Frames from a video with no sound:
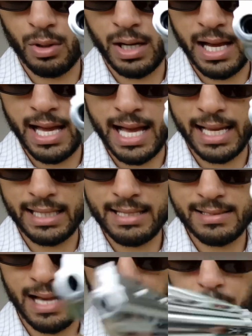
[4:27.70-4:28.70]
colocar
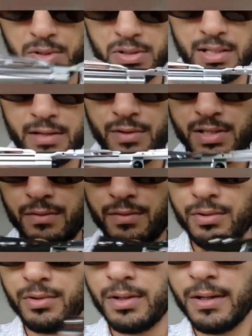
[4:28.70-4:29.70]
aquelas cápsulas que você
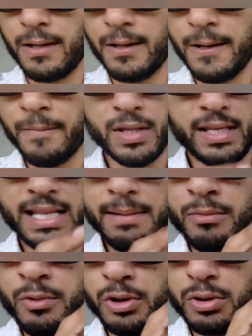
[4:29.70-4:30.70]
viu. E ele é
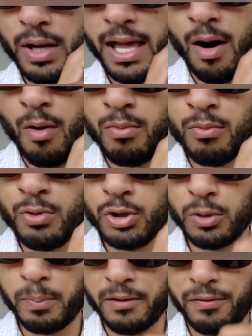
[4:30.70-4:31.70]
muito real,
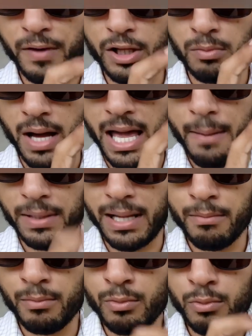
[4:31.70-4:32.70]
muito perfeito, uma
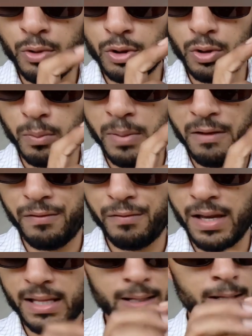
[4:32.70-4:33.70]
réplica muito bem
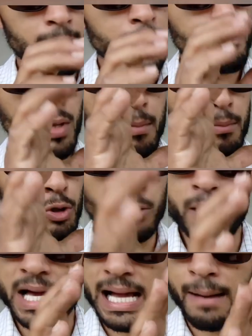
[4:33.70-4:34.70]
feita,
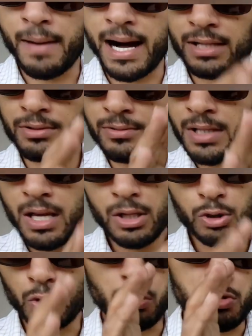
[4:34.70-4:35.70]
muito bem acabado,
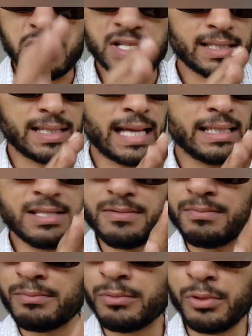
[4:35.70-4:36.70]
todos os
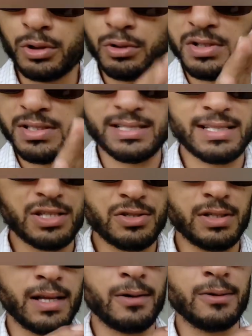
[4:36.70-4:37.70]
detalhes muito
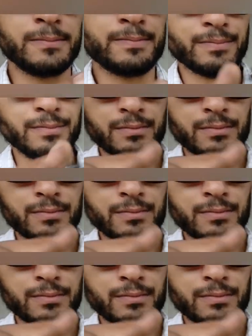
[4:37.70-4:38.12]
sensacional.